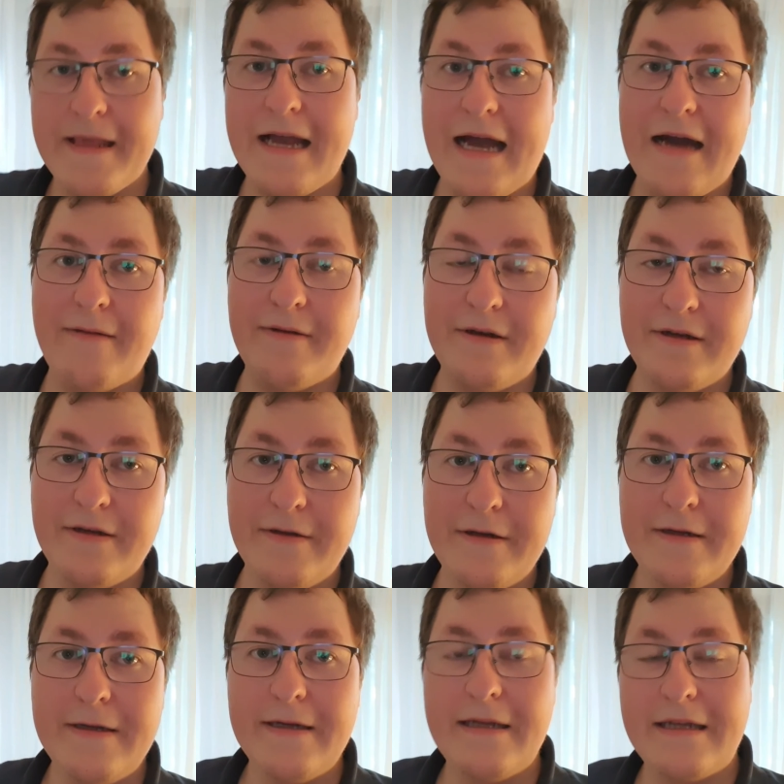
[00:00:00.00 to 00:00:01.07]
Aber
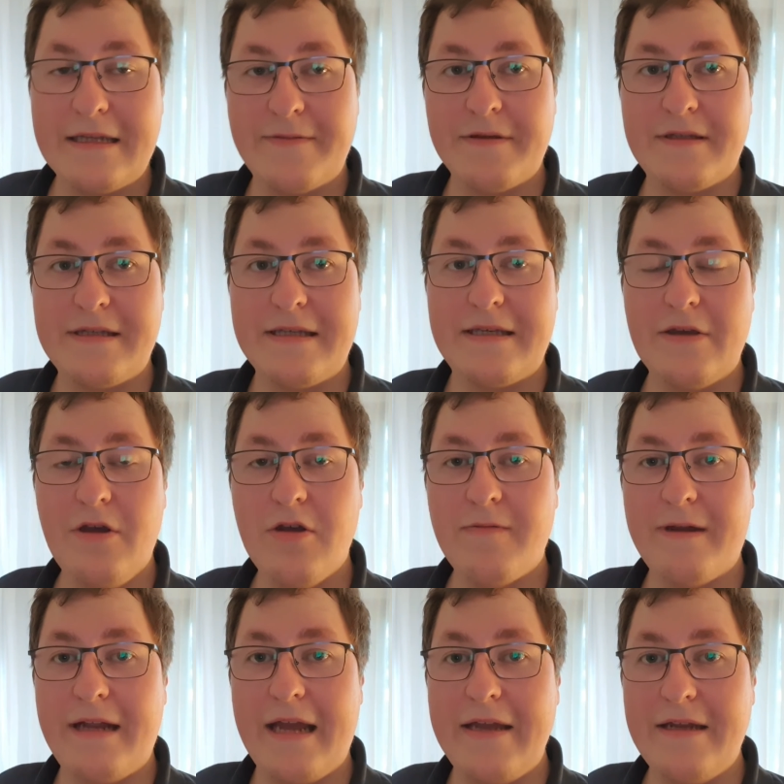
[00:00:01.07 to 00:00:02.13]
das wird sich
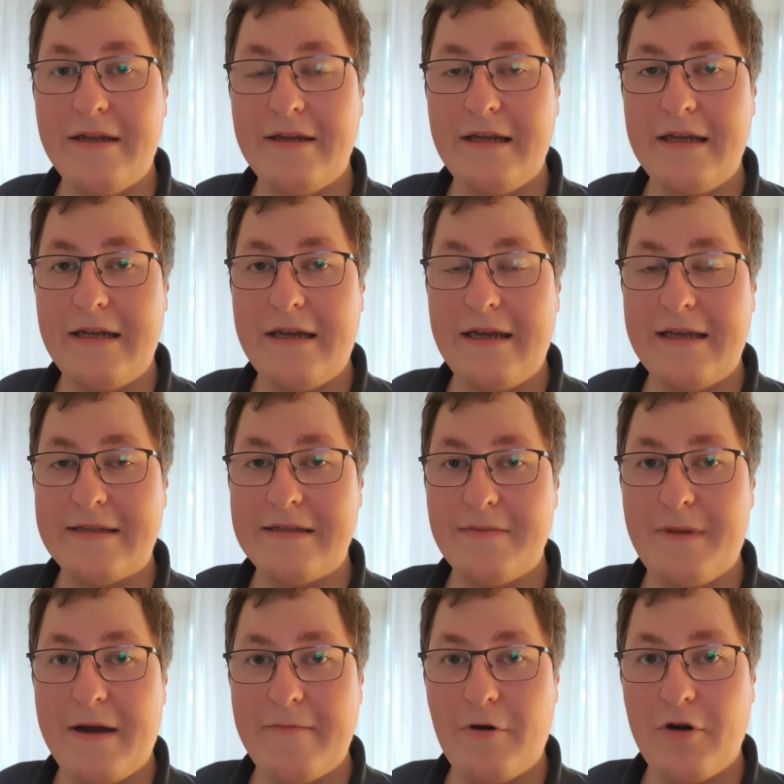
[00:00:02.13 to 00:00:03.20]
irgendwann ändern in den nächsten
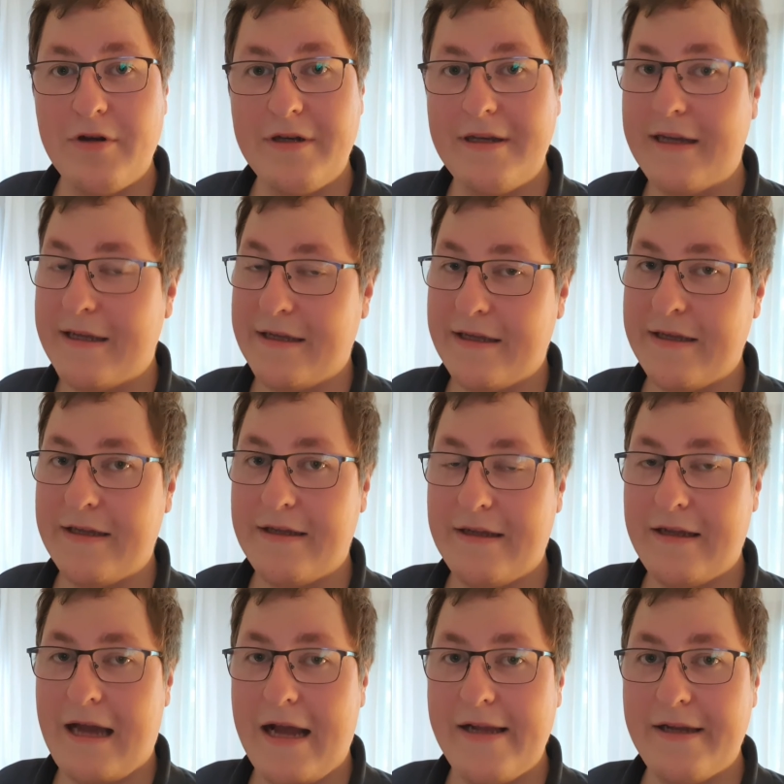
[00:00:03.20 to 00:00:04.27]
paar Wochen. Äh,
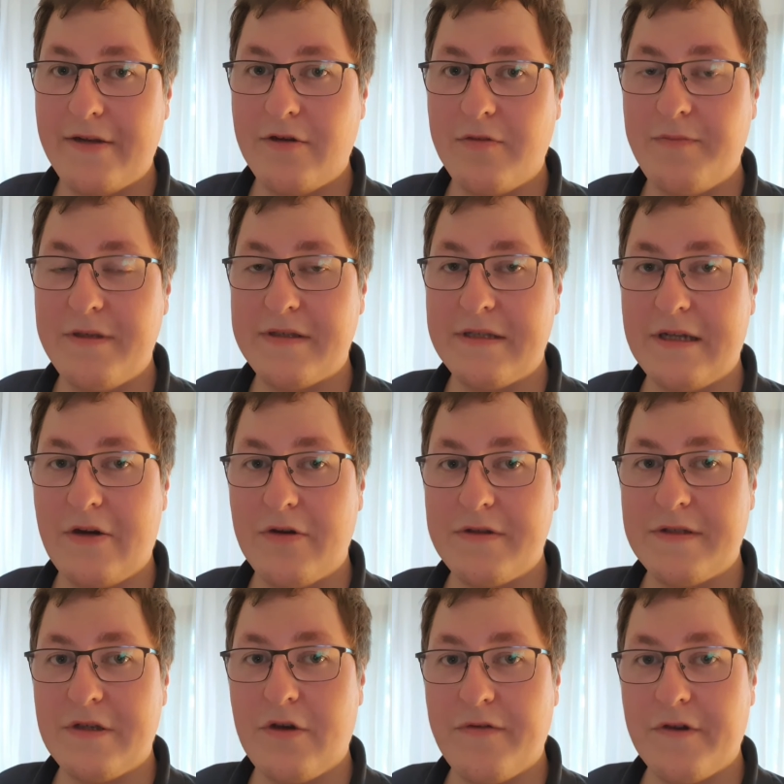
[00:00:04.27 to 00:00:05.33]
haltet noch ein bisschen
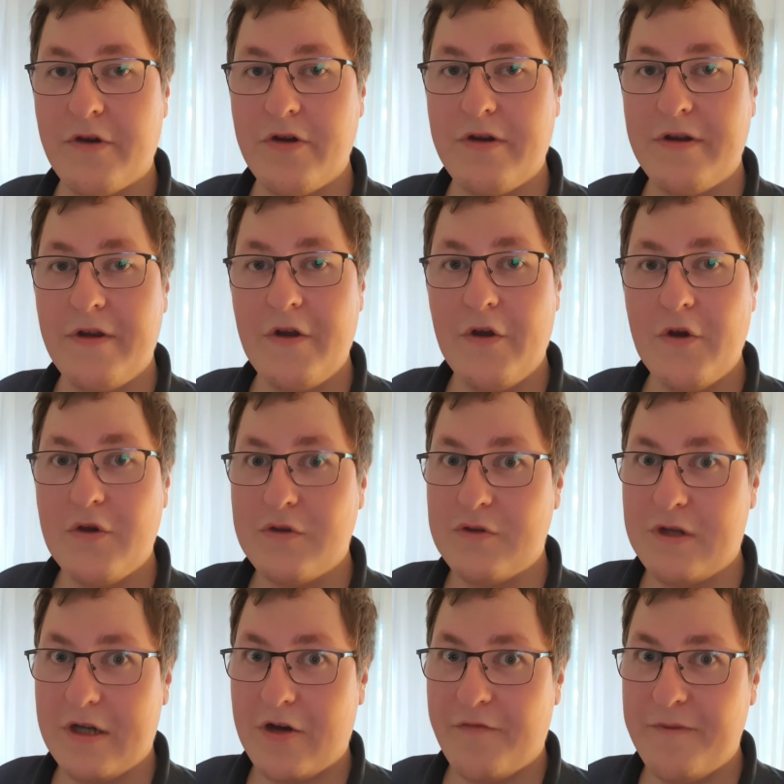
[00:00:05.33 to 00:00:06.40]
aus. Ich hoffe, ihr könnt so
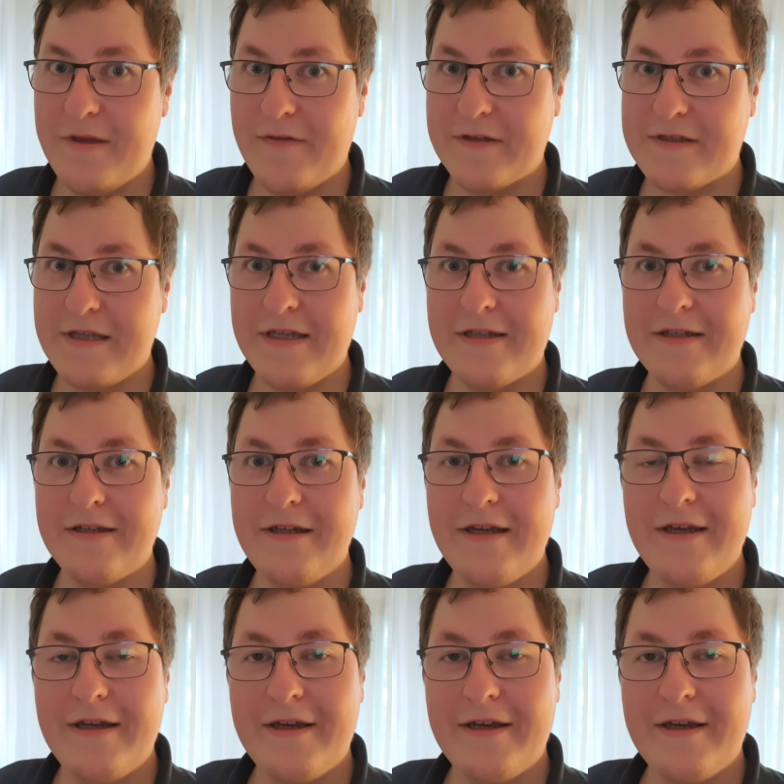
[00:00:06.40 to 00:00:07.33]
lange auf mich verzichten.